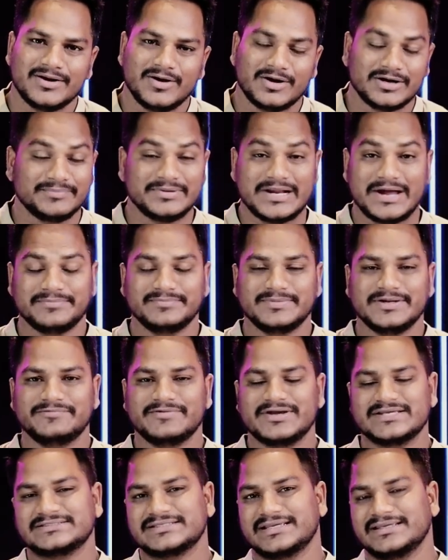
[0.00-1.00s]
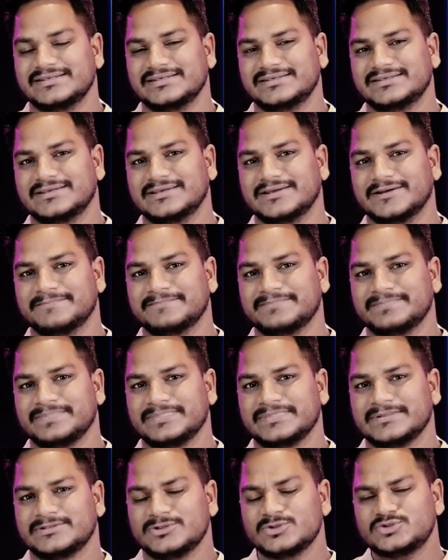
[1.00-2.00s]
और अब्राहम ने वैसा ही किया
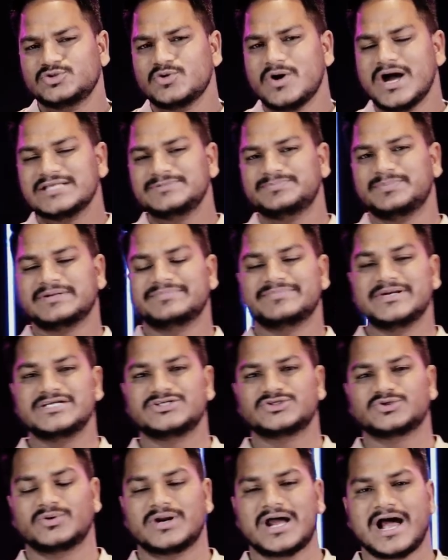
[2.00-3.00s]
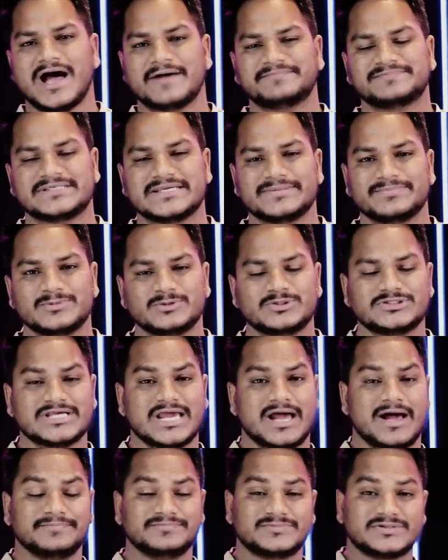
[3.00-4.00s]
दोस्तों आज परमेश्वर आपसे
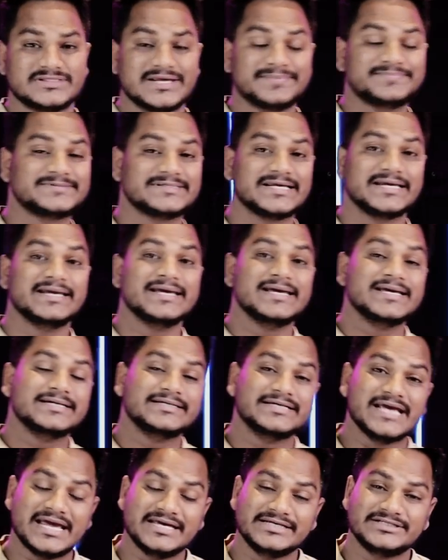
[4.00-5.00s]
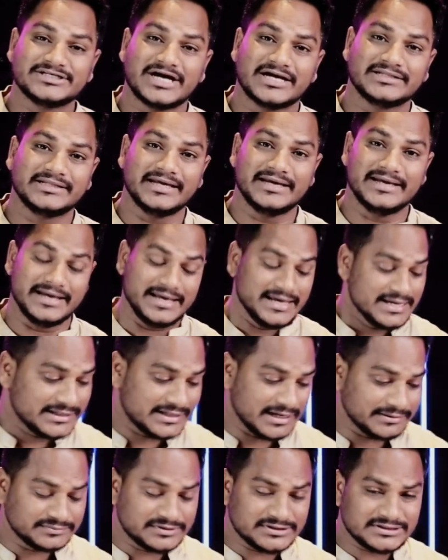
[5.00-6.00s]
मुझसे हम सब से यही चाहते हैं
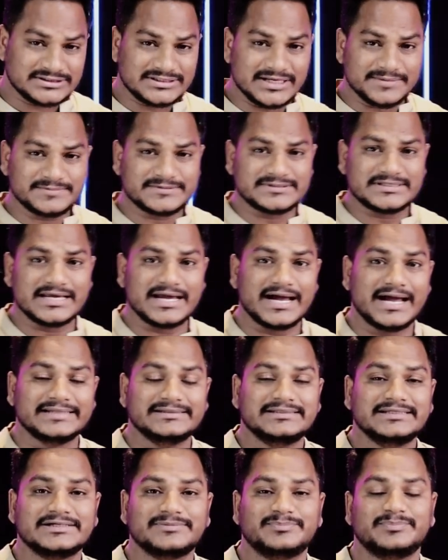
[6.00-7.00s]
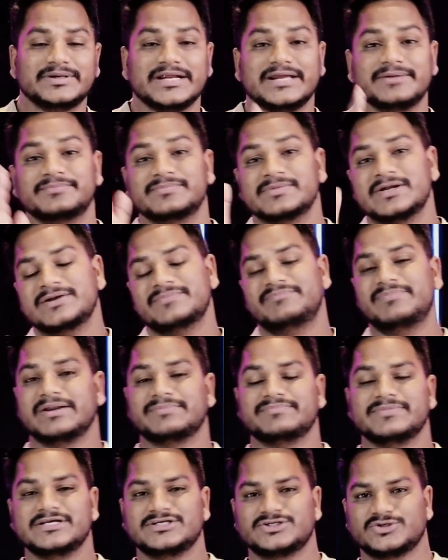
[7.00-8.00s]
कि हम सबसे अधिक प्रेम
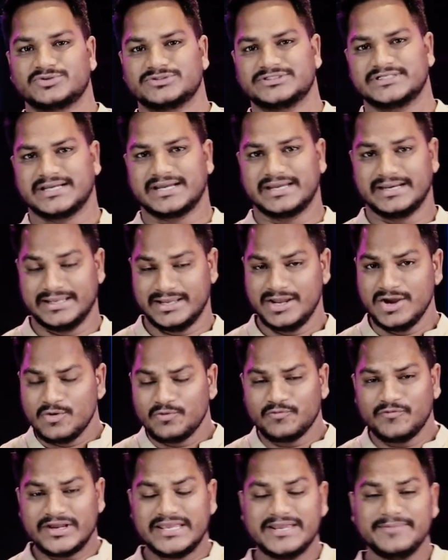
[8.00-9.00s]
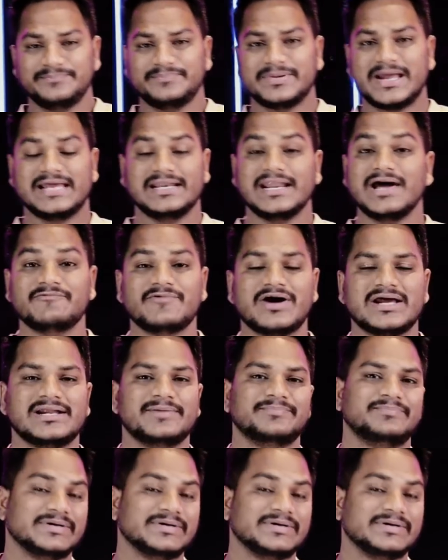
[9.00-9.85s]
परमेश्वर से करें वही पहला वाला